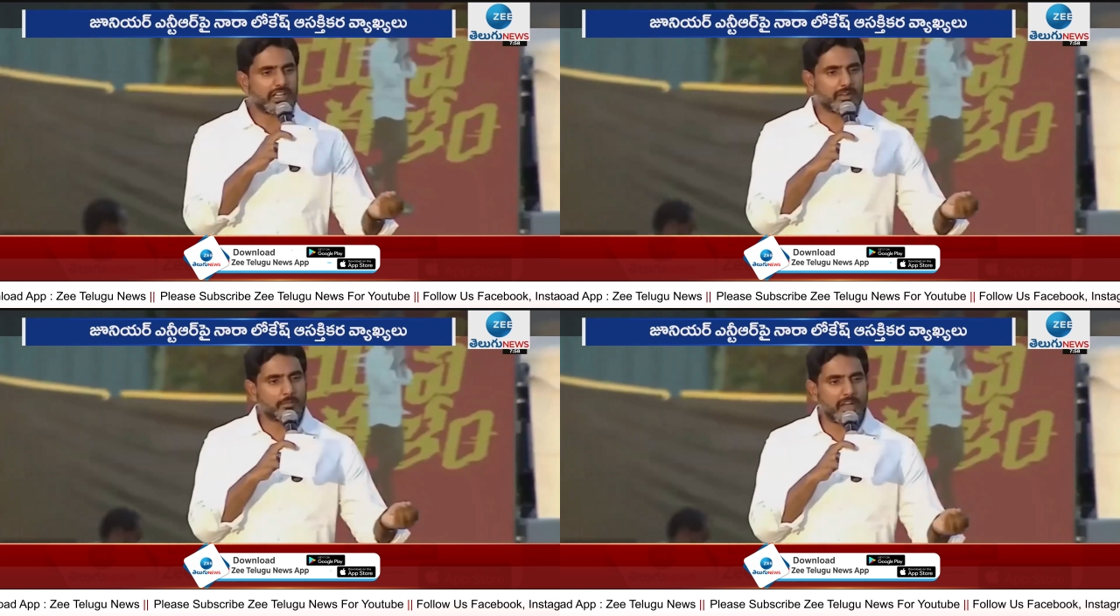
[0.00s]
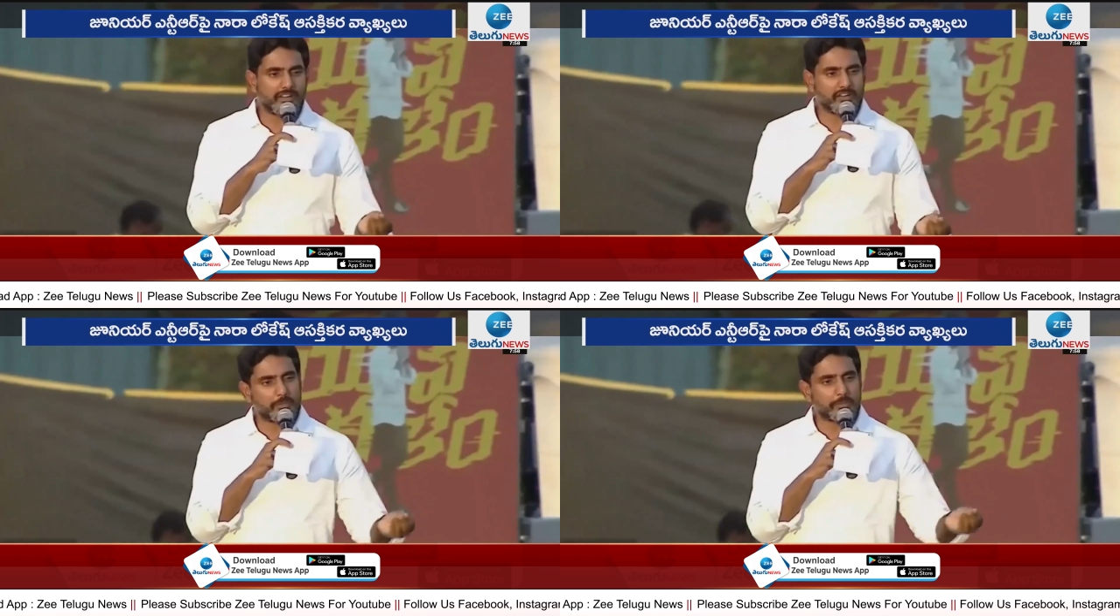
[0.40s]
ముద్దల
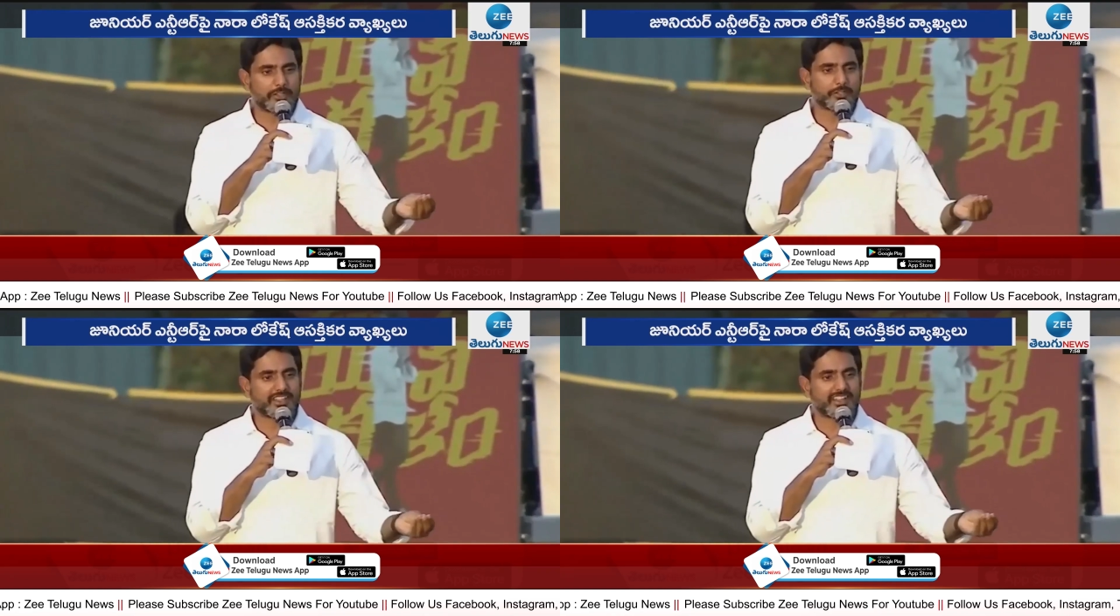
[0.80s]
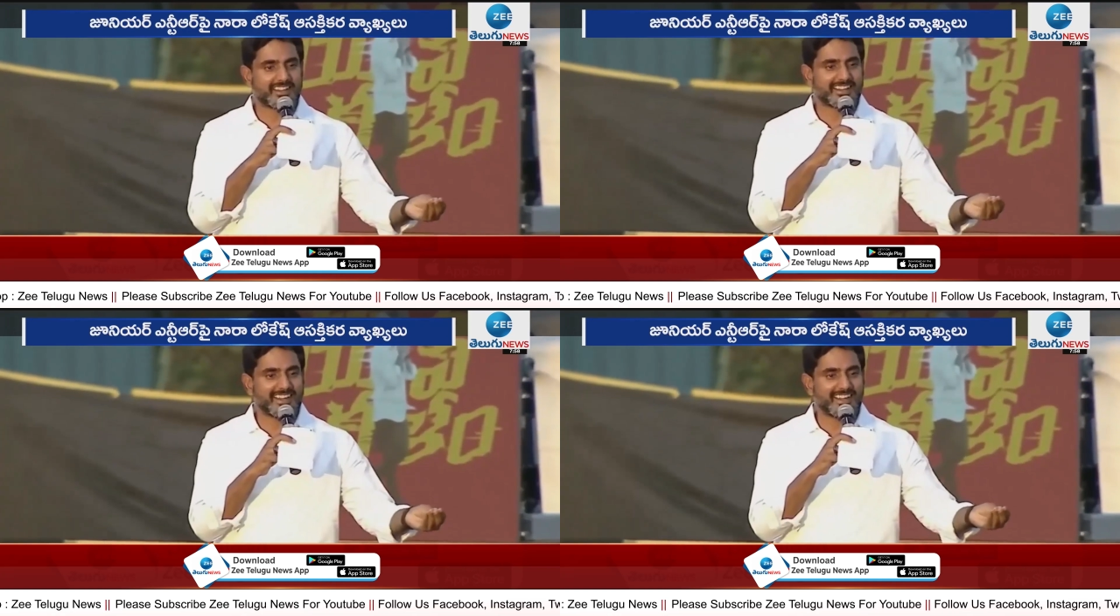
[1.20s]
మావి వైపే
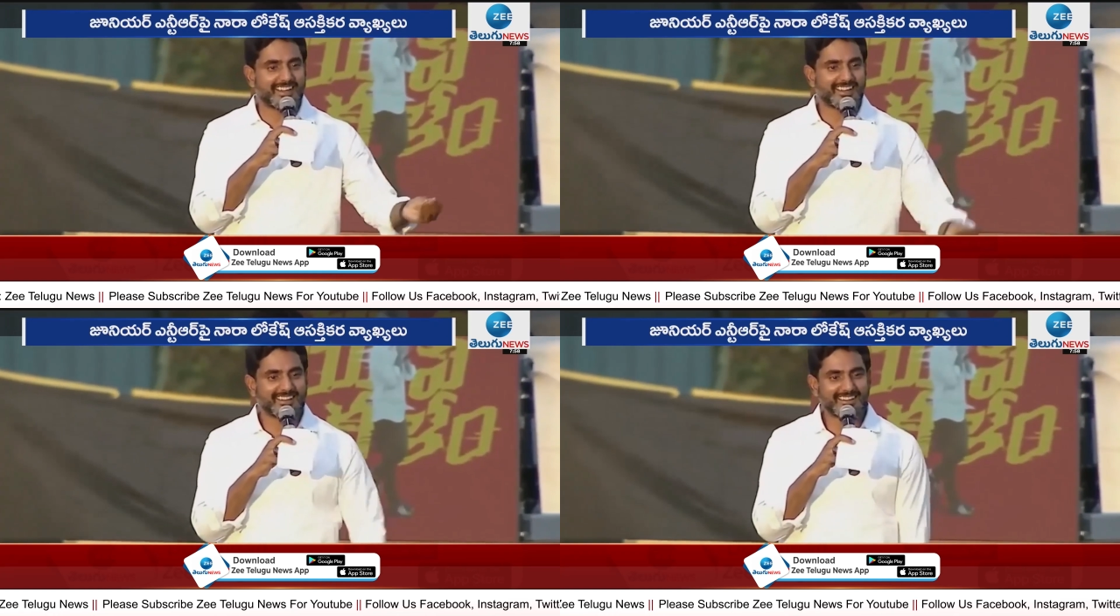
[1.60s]
చూస్తా కదా